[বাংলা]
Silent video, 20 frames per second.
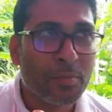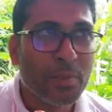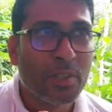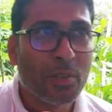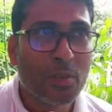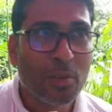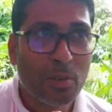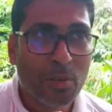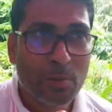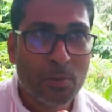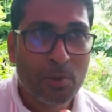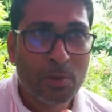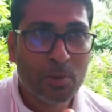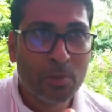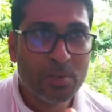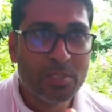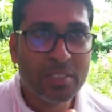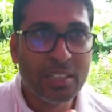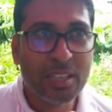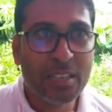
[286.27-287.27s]
বৃক্ষরোপণ
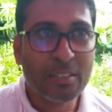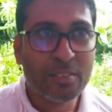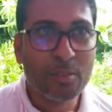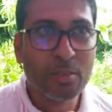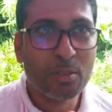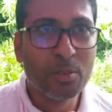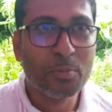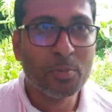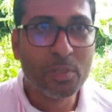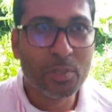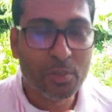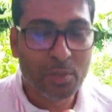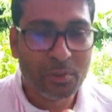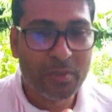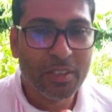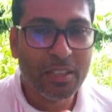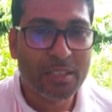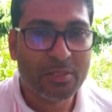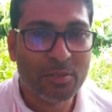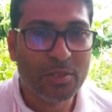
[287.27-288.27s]
অভিযান ও
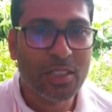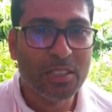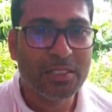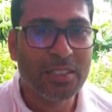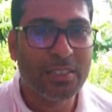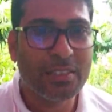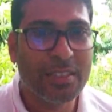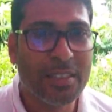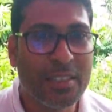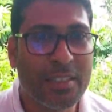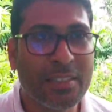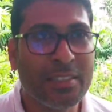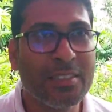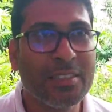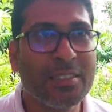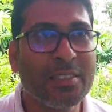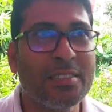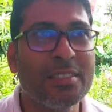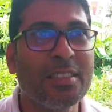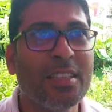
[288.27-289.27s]
বৃক্ষমেলা দুই হাজার তেইশ
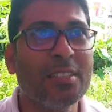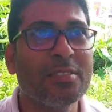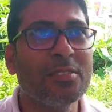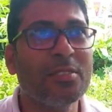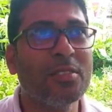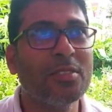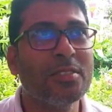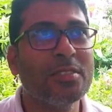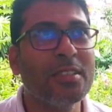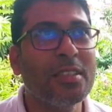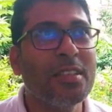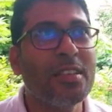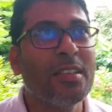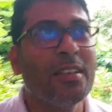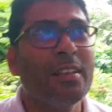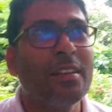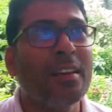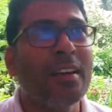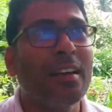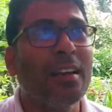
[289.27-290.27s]
সিরাজগঞ্জ
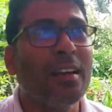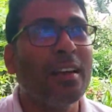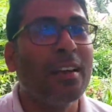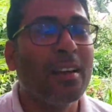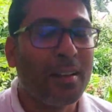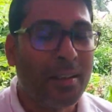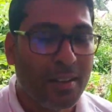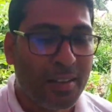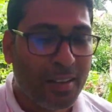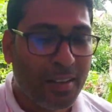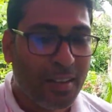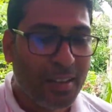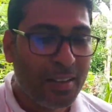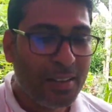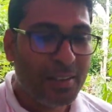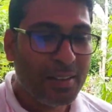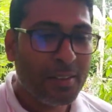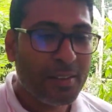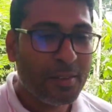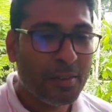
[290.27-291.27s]

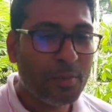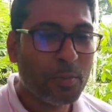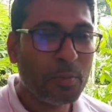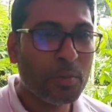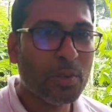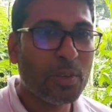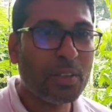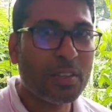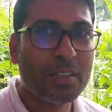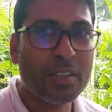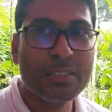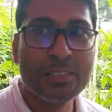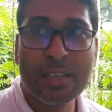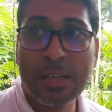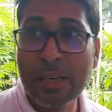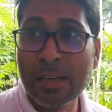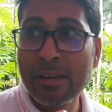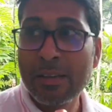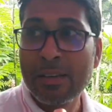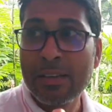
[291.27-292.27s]
এই উপলক্ষে
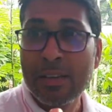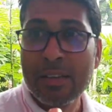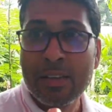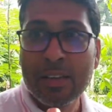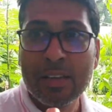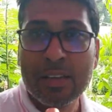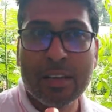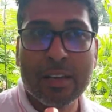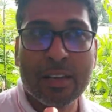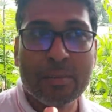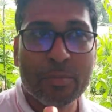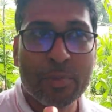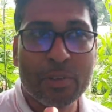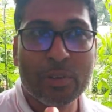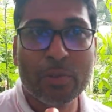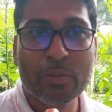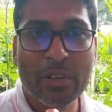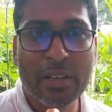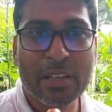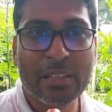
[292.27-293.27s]
যে
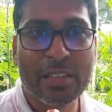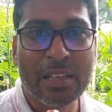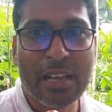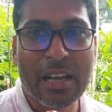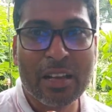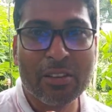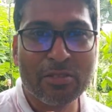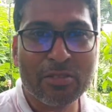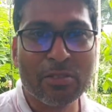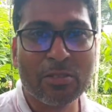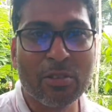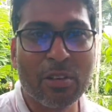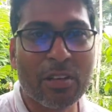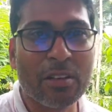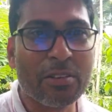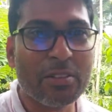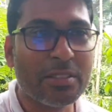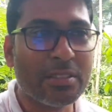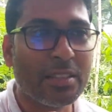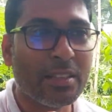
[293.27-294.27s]
বৃক্ষমেলাটা আয়োজন
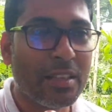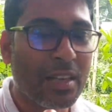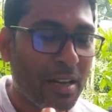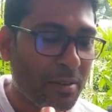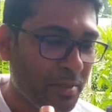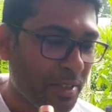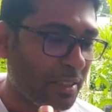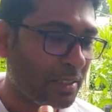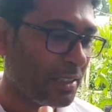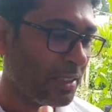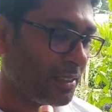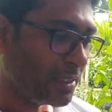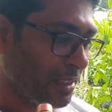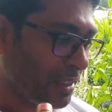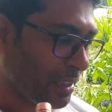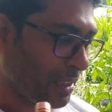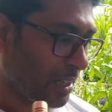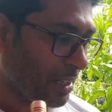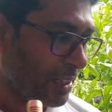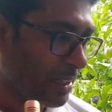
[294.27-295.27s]
করা হয়েছে আমি এসেছি
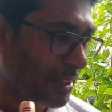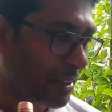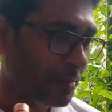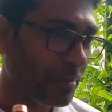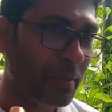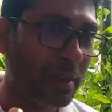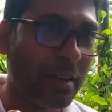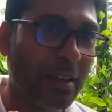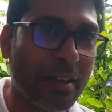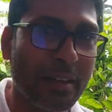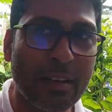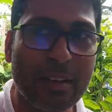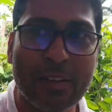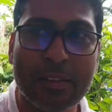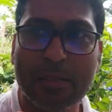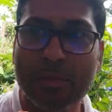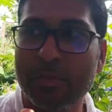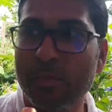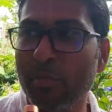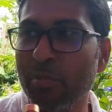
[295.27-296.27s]
এখানে
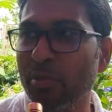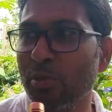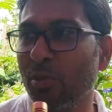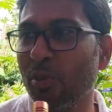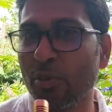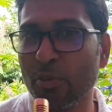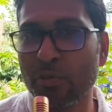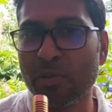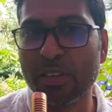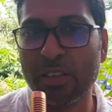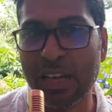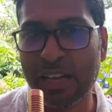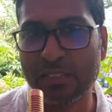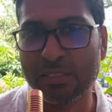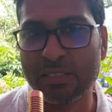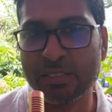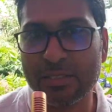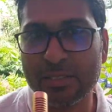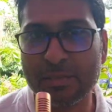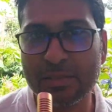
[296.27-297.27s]
বিভিন্ন রকমের
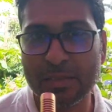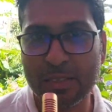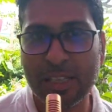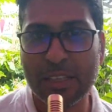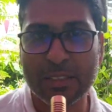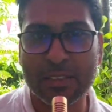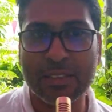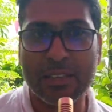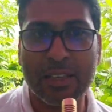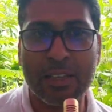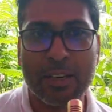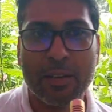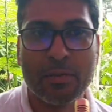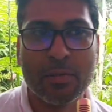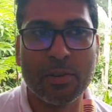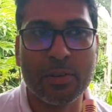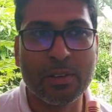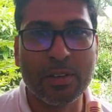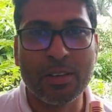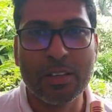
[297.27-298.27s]
গাছ দেখতে
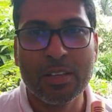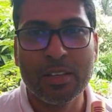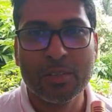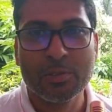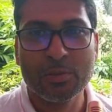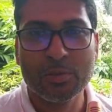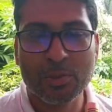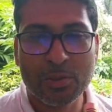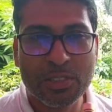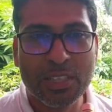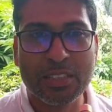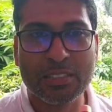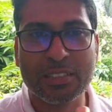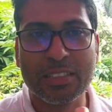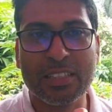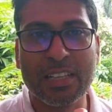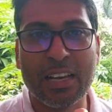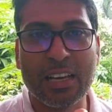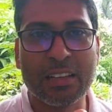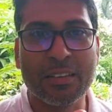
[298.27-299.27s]
এবং শুধু
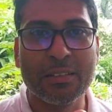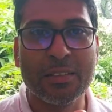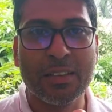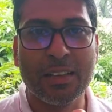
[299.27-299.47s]
দেখতে না